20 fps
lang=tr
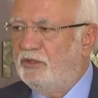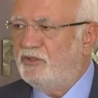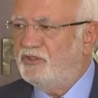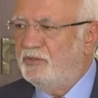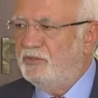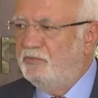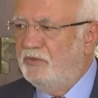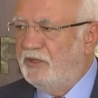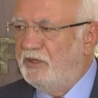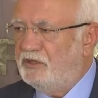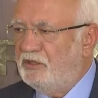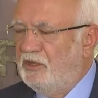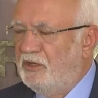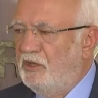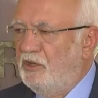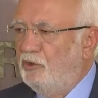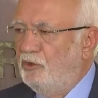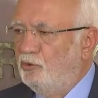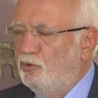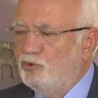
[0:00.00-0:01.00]
kısımlar
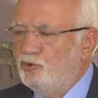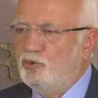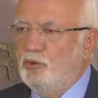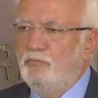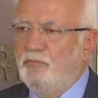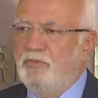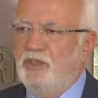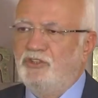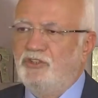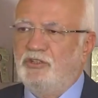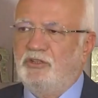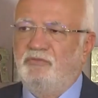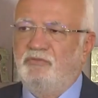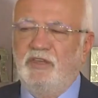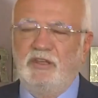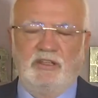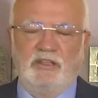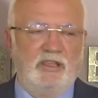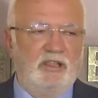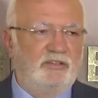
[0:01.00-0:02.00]
yüzde on beşlik
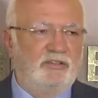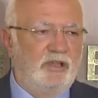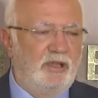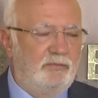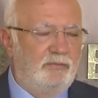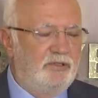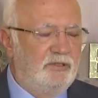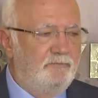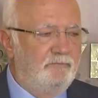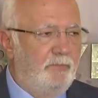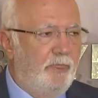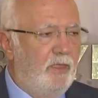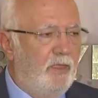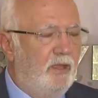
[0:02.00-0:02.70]
vergiye tabi